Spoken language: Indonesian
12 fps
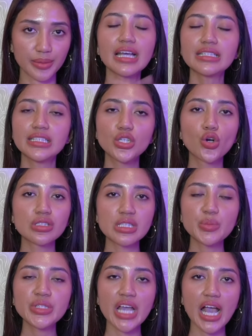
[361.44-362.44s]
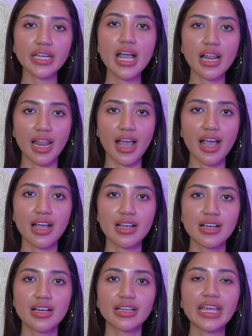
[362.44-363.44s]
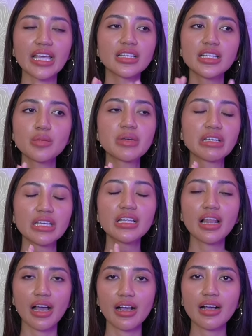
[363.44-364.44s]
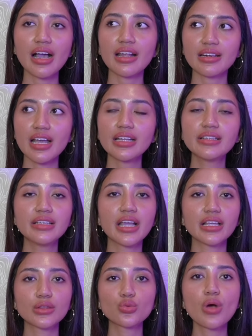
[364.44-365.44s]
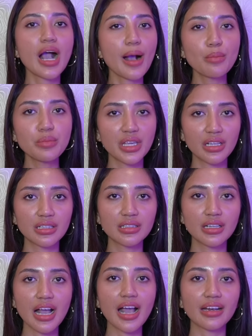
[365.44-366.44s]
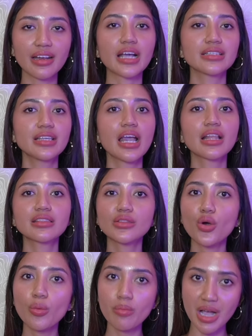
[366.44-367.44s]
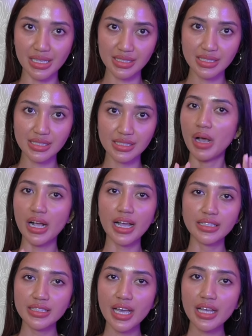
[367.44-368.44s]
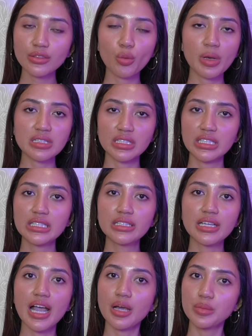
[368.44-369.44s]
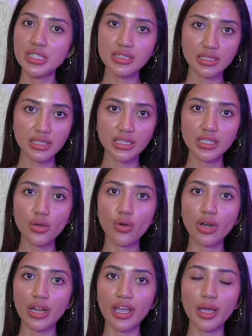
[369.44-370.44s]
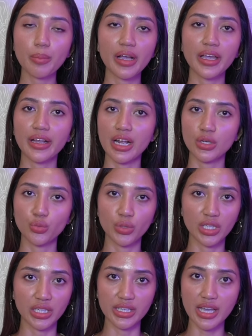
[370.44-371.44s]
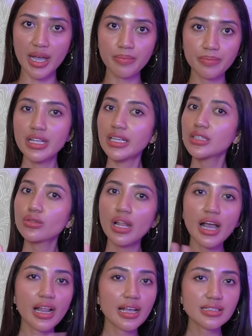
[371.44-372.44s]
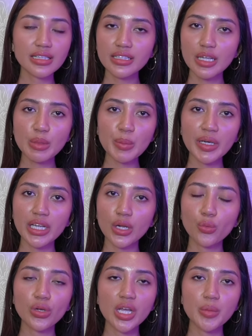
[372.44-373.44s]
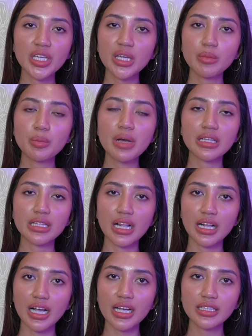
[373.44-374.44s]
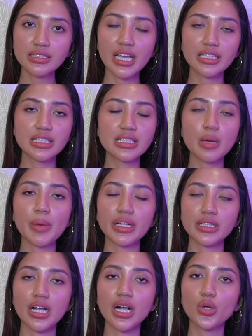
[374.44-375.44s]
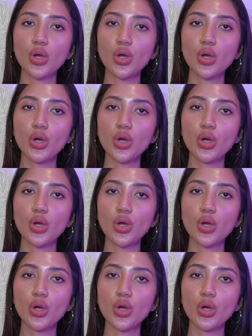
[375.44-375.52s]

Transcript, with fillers: Jadi gosipnya adalah Kate ini menghilang karena dia itu hamil anaknya Thomas. Makanya Thomas ini dihabisi oleh Pangeran William dan itulah alasan kenapa Pangeran William ini membatalkan janjinya pada tanggal